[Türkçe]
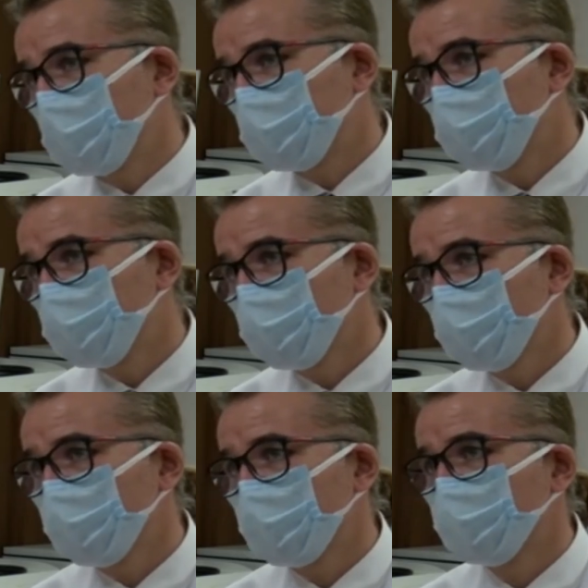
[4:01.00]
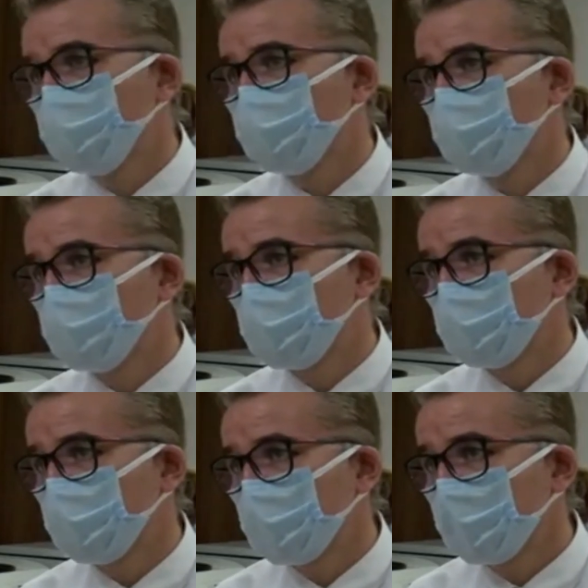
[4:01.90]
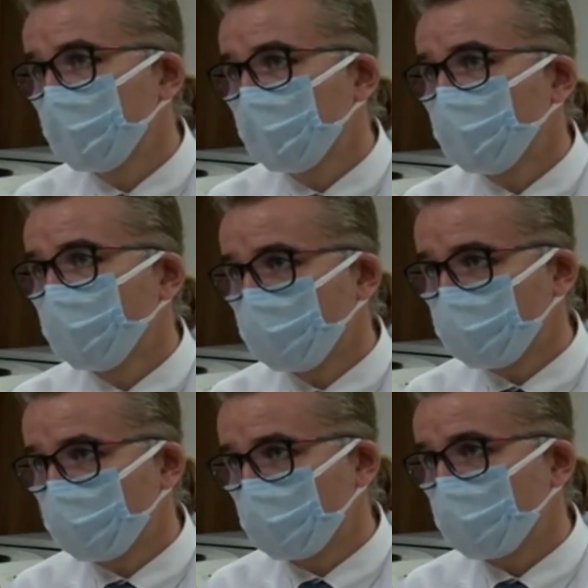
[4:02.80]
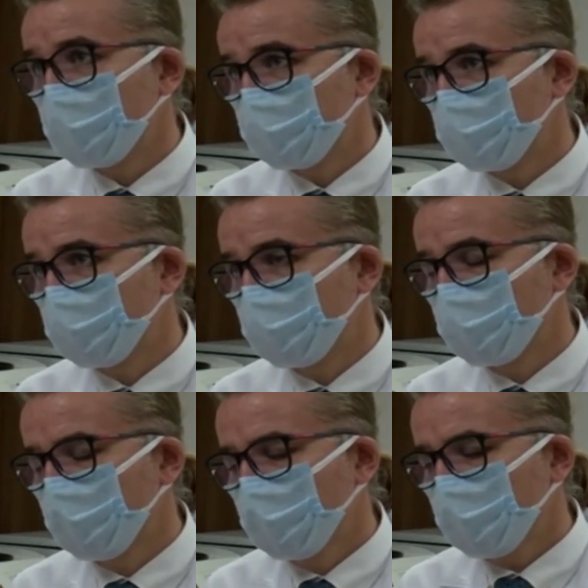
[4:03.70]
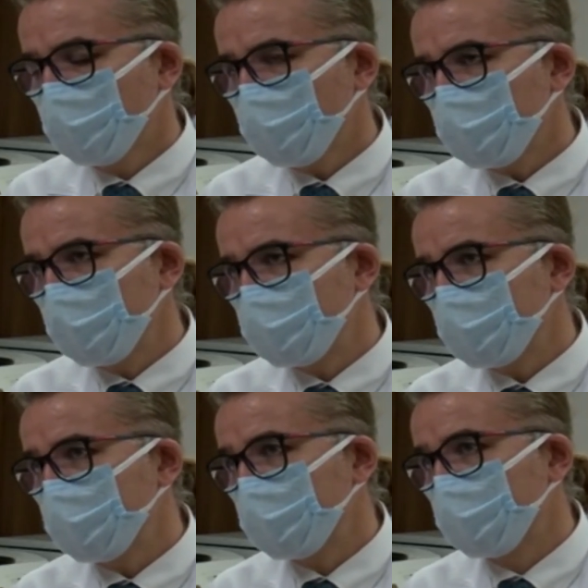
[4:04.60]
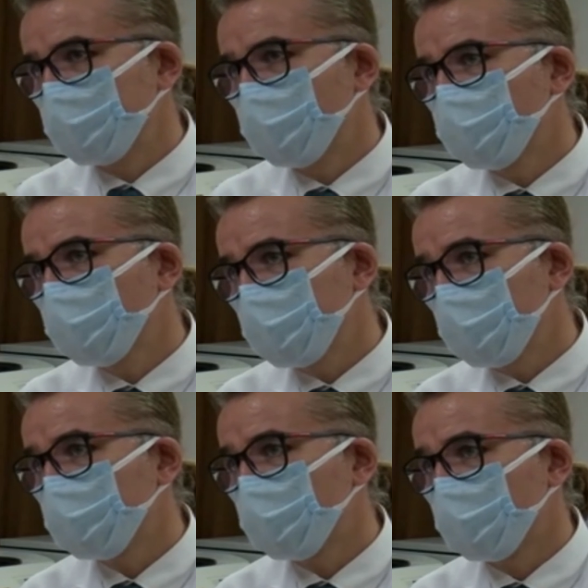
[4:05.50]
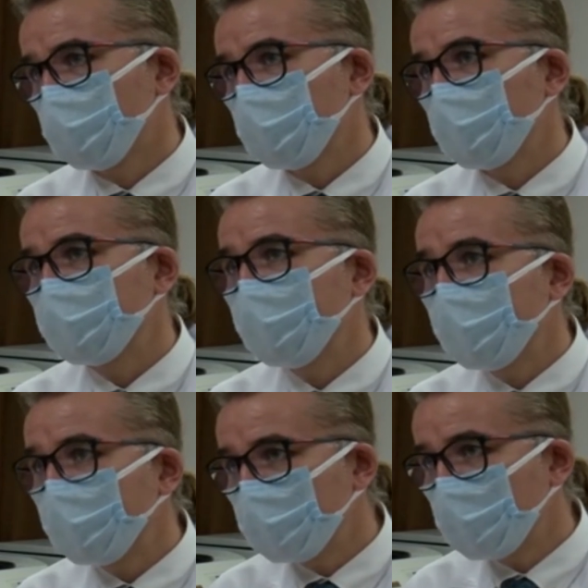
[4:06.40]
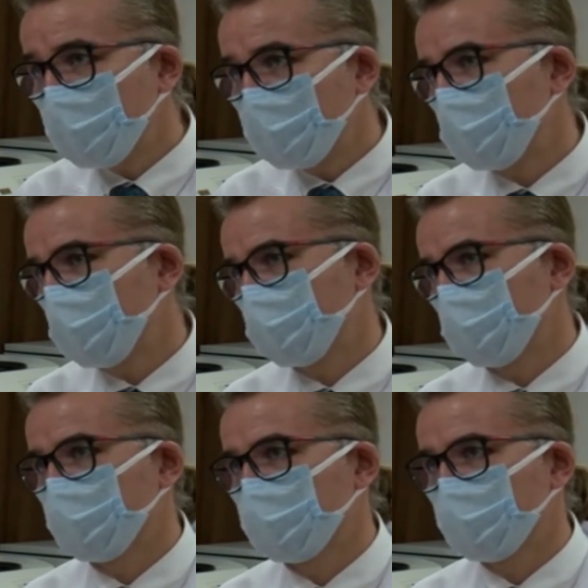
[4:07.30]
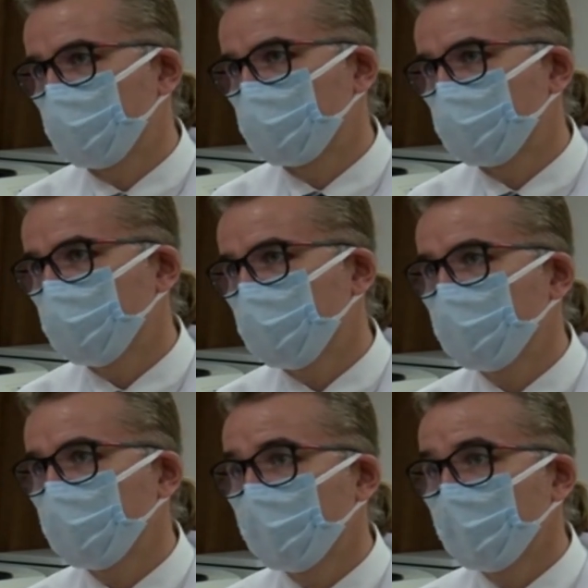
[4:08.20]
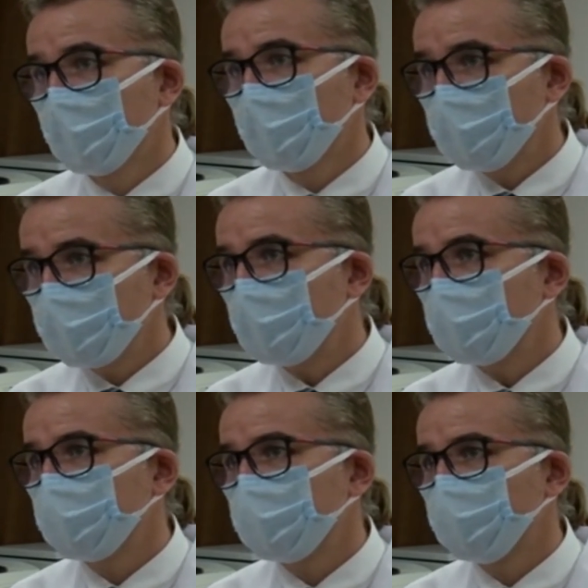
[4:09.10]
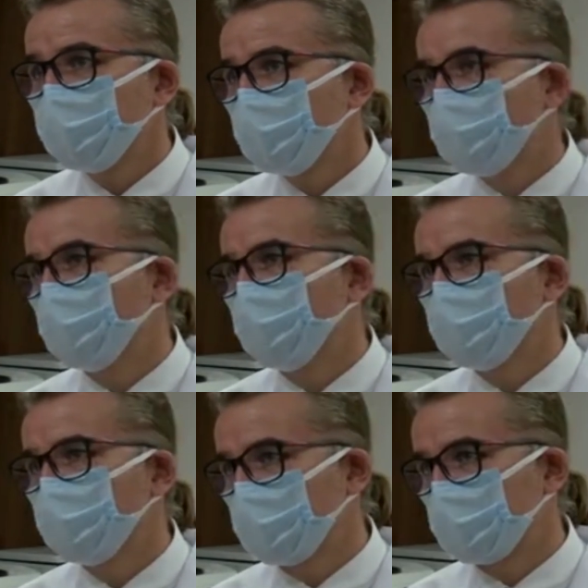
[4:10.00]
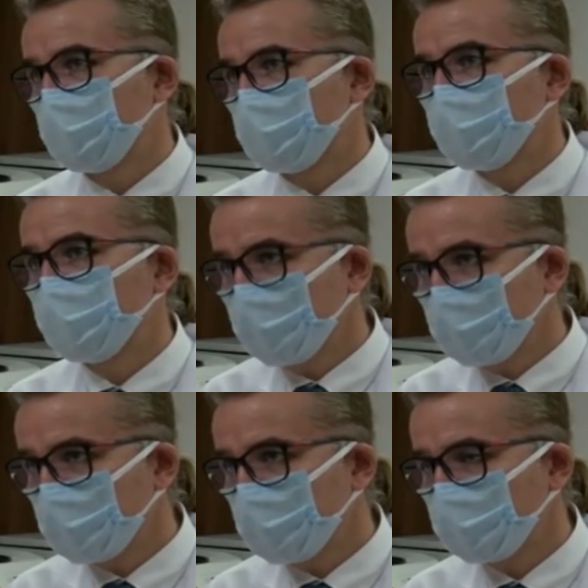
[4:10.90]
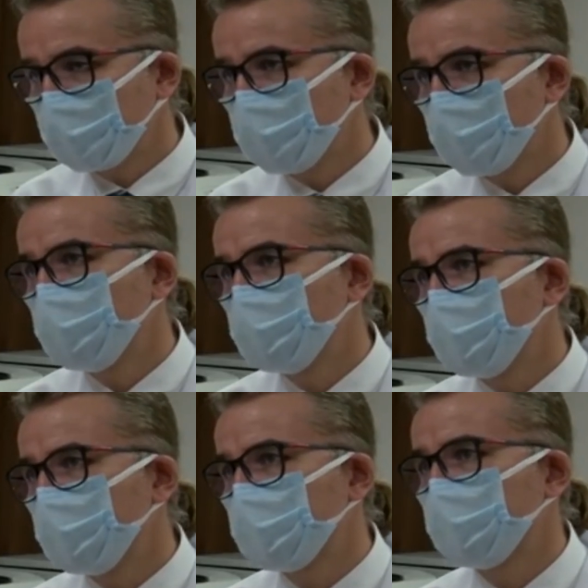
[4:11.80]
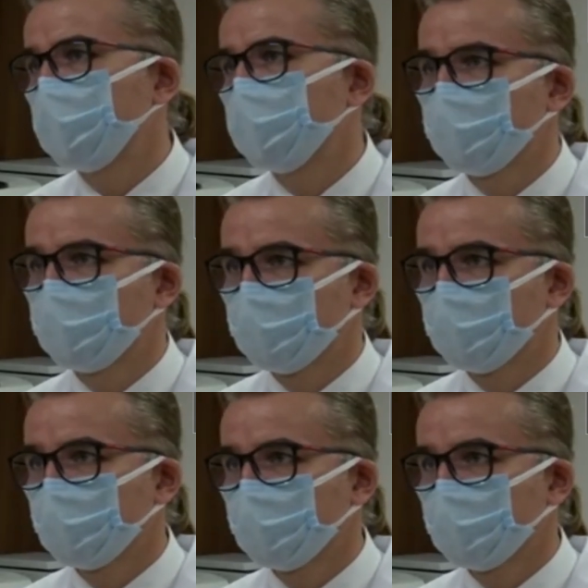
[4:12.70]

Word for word: artmış oluyor ve bunun sonuçları da olumsuz olarak yansıyor. O yüzden insanların döndükten sonra kendi tam kapamalarını yapması lazım. Yani biz artık şunu öğrenmemiz lazım. Kendi tam kapamamızı nasıl yapabiliriz?